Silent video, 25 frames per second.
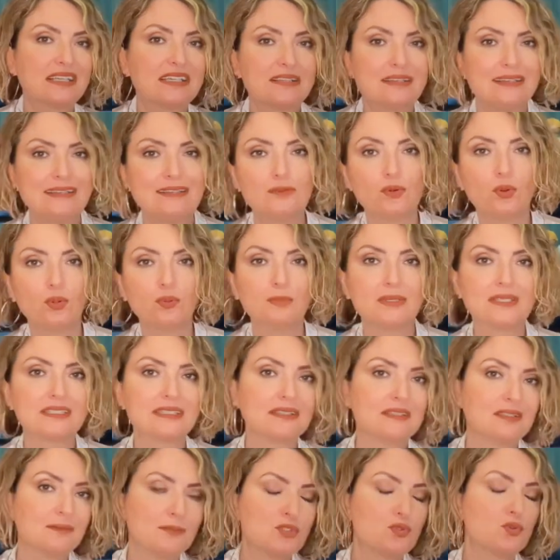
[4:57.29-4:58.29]
kriz olması
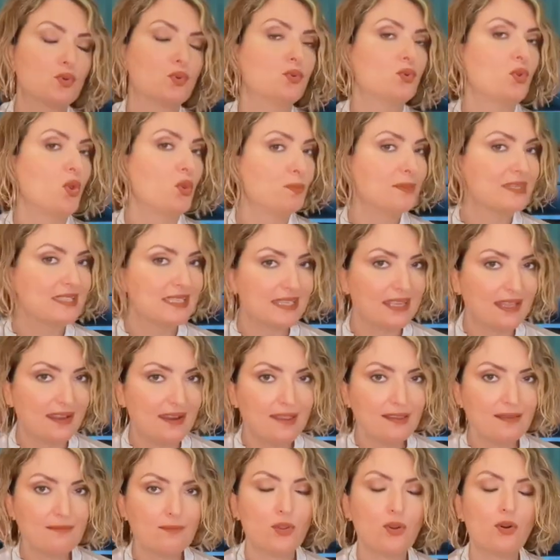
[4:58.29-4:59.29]
ya da bir sorun olması
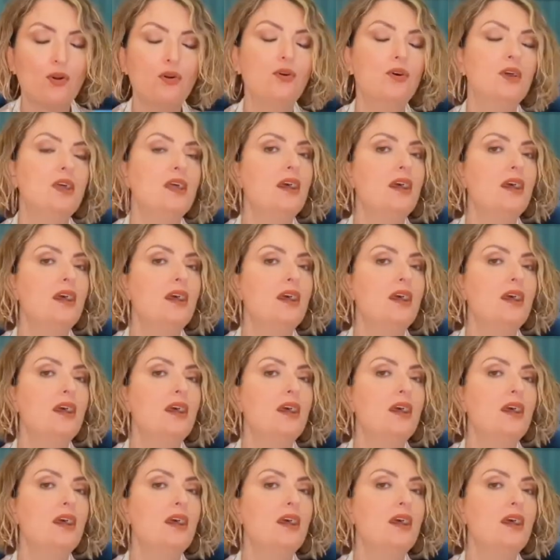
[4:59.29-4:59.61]
gerekmiyor.